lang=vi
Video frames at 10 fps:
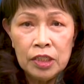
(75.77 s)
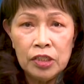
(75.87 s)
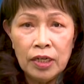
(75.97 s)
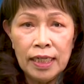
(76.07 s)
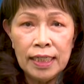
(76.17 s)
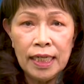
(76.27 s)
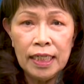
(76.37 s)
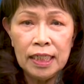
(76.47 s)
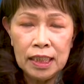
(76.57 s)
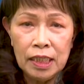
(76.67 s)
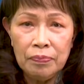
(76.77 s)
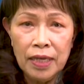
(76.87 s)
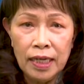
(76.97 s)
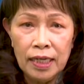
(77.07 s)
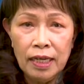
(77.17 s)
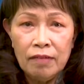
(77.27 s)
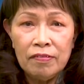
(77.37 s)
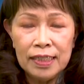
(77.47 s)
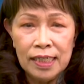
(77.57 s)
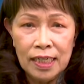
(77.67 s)
cho đến khi được chấp nhận
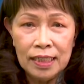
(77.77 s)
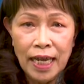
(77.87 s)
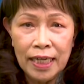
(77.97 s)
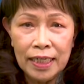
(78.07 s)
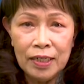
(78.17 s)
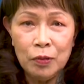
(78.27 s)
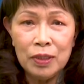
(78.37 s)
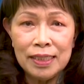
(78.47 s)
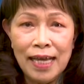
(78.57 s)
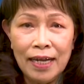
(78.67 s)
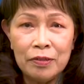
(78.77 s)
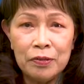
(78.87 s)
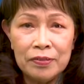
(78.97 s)
và trở thành quốc giáo.